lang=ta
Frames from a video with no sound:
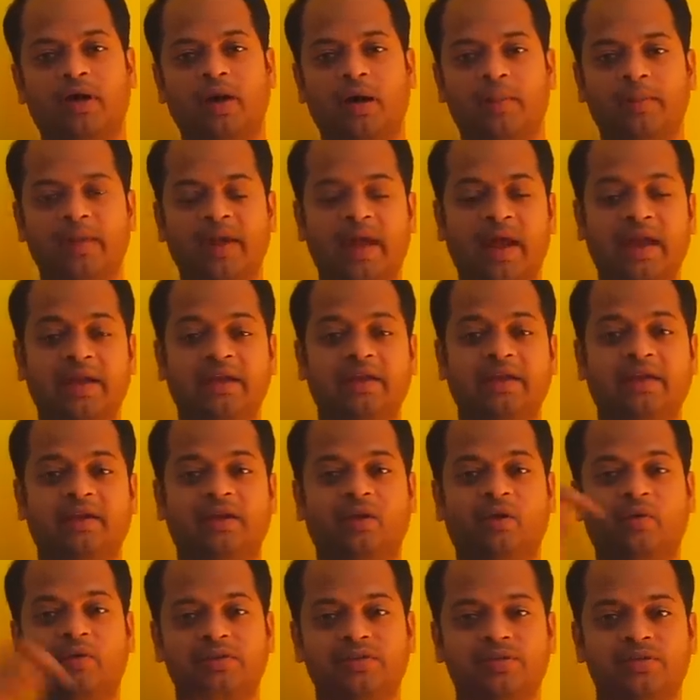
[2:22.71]
அப்படியே ஆன்டி
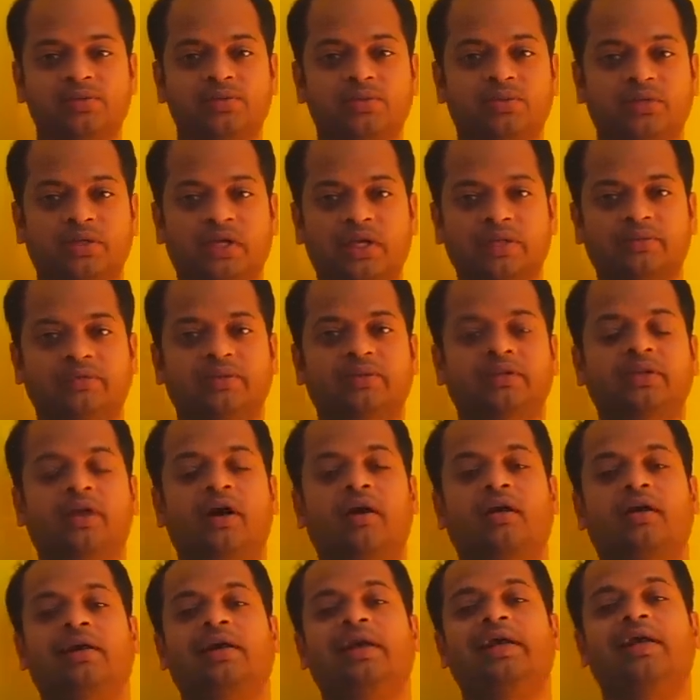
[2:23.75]
கிளாக் வைஸாக சுற்றினா அது வந்து
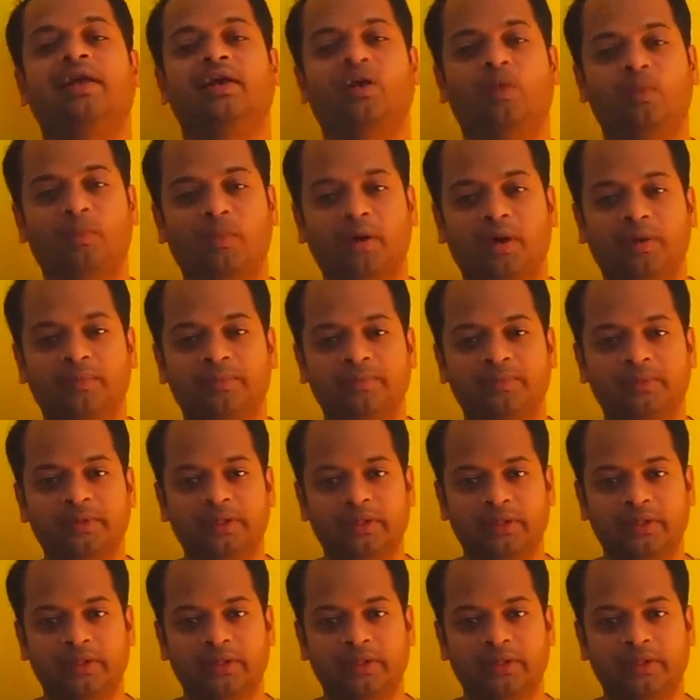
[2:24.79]
ஆறா க்ளீன் ஆகுமா